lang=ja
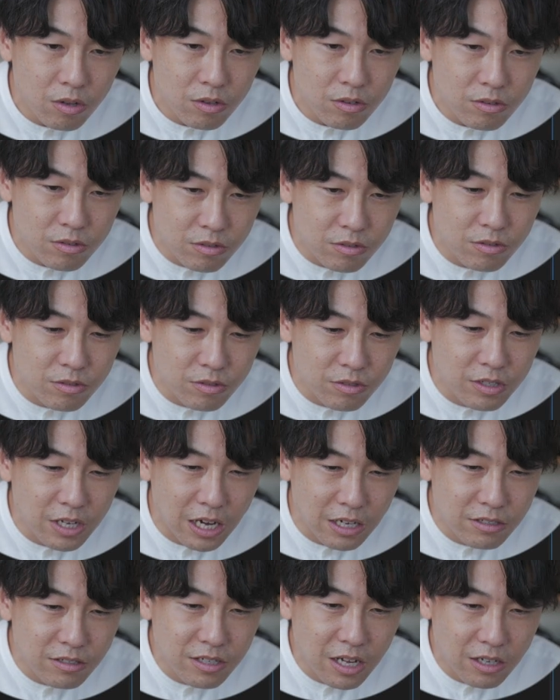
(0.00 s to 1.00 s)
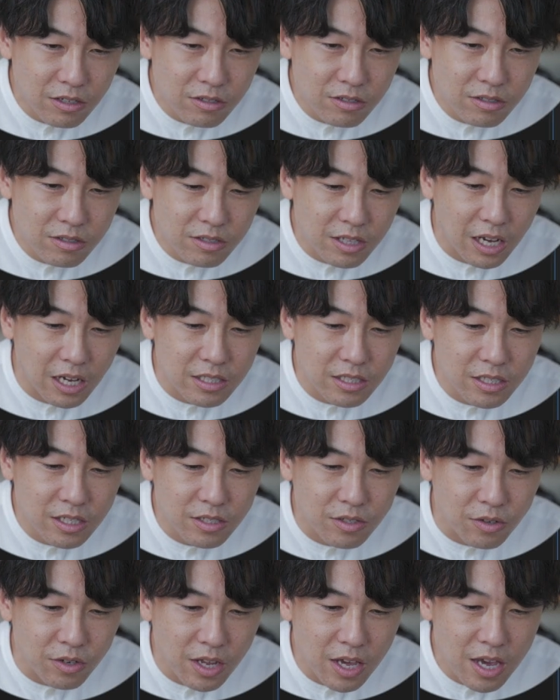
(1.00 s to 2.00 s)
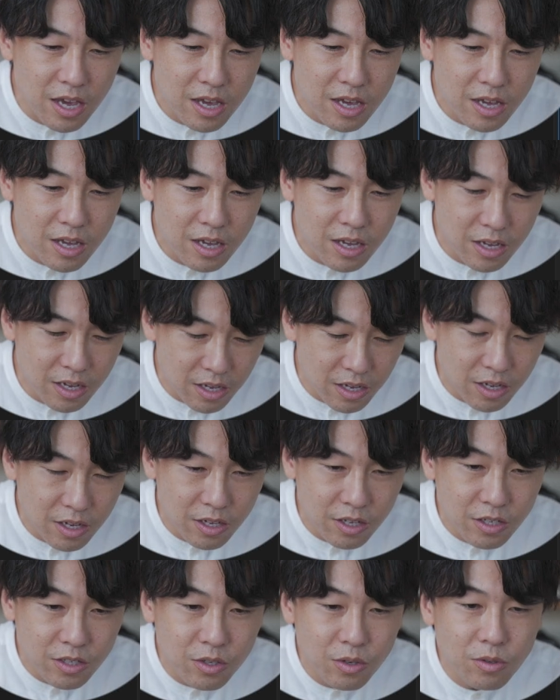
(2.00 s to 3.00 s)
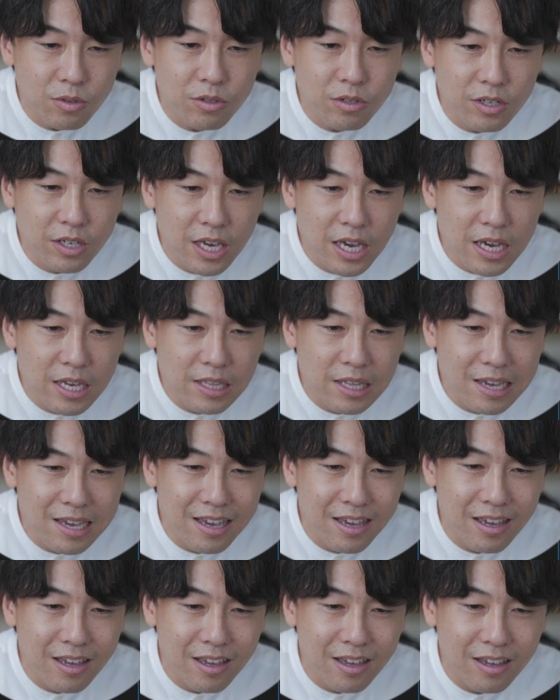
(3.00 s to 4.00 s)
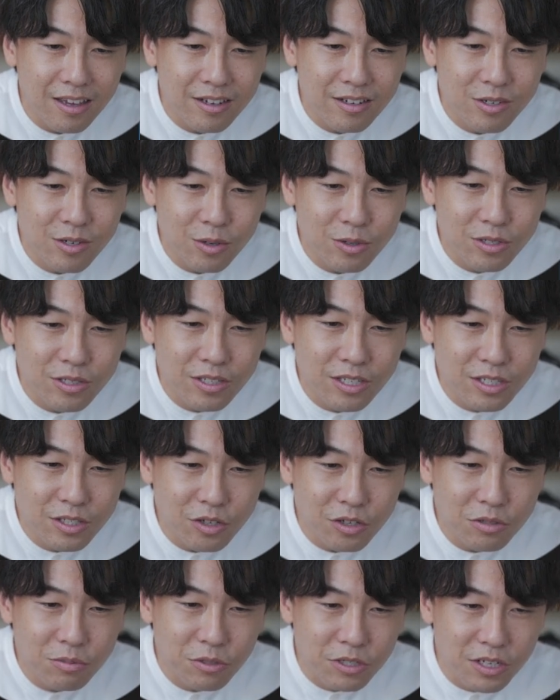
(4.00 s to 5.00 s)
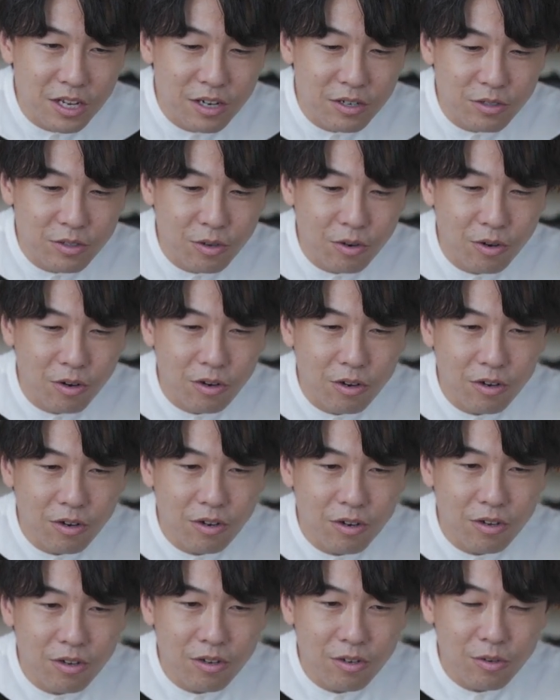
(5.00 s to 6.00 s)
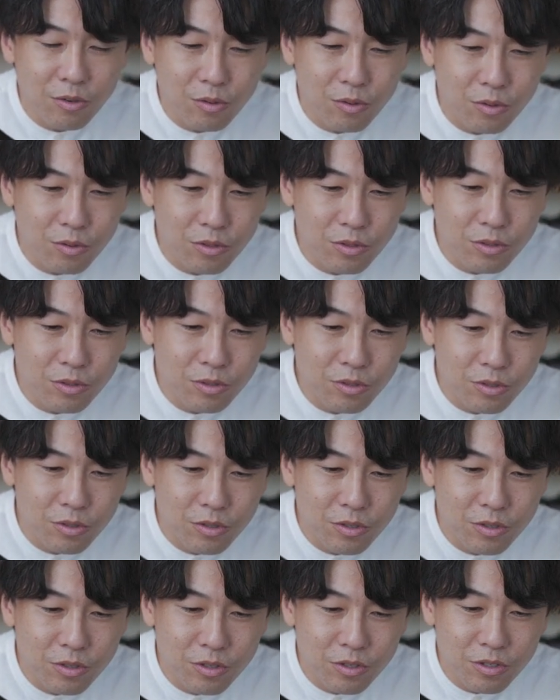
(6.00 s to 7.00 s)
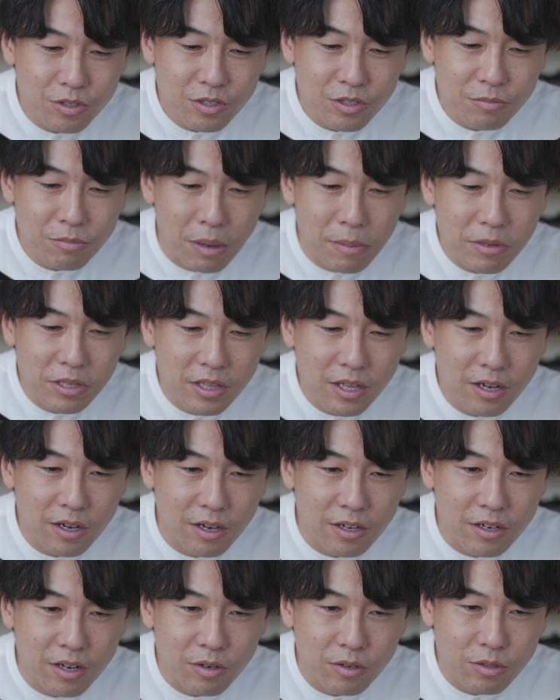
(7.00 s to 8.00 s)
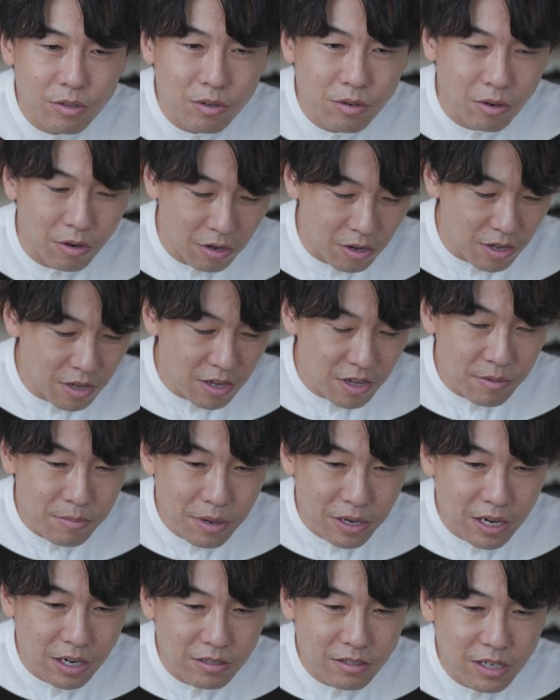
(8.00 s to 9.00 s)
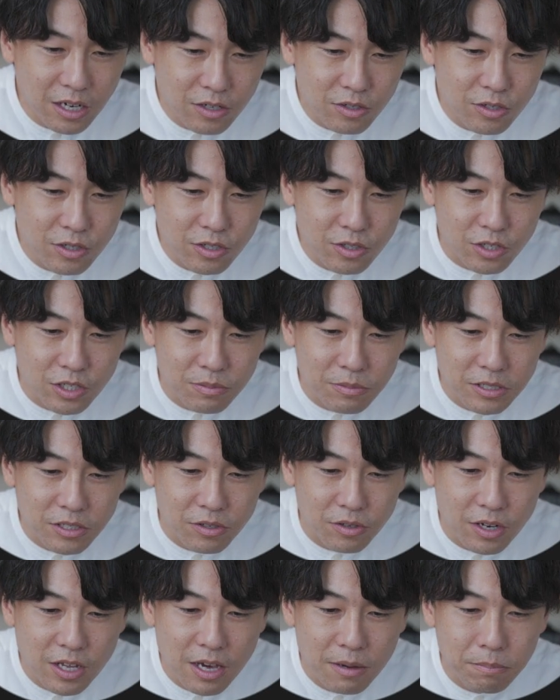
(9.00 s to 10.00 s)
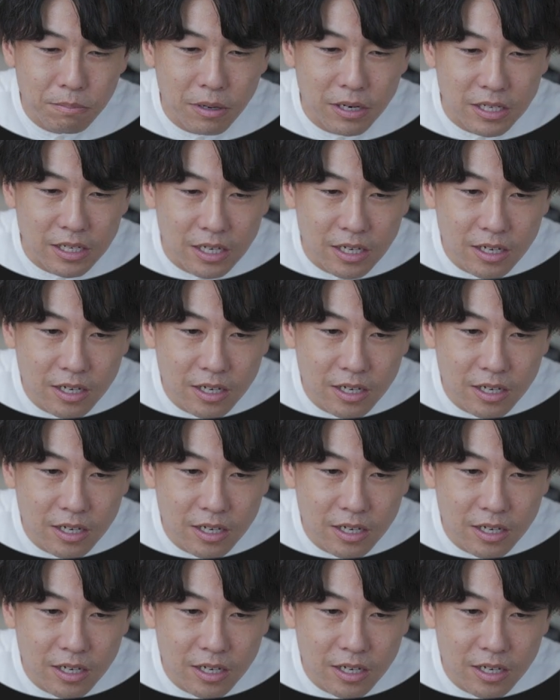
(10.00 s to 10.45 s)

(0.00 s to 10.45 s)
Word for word: ううんうんカクカクって感じですよね 4K でクロスディゾルブ入れるとこういう場面転換入れると、まあ、カクカクっとしますよねやっぱり